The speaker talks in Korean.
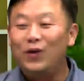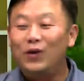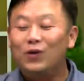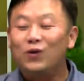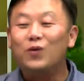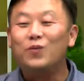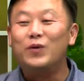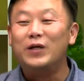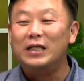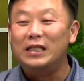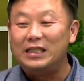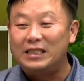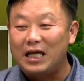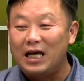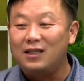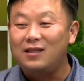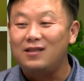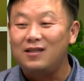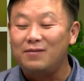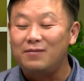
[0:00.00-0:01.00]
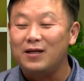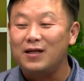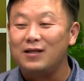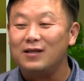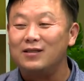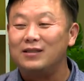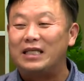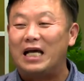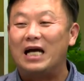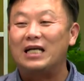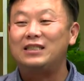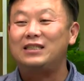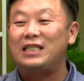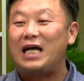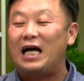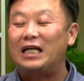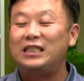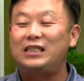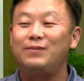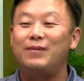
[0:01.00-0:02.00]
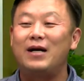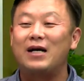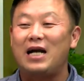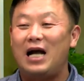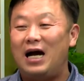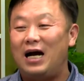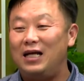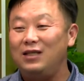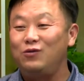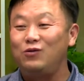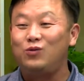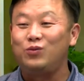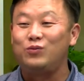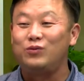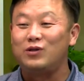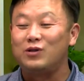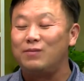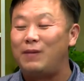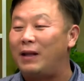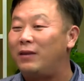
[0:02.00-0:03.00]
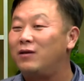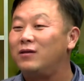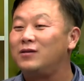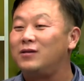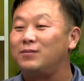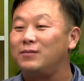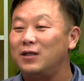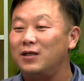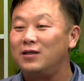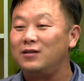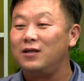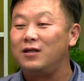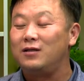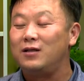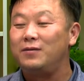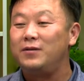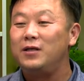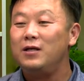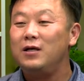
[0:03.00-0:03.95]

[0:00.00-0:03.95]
또 인사이트 TV라든지 작지만 강한 유튜브들을 만들었습니다. 그래서 왜냐하면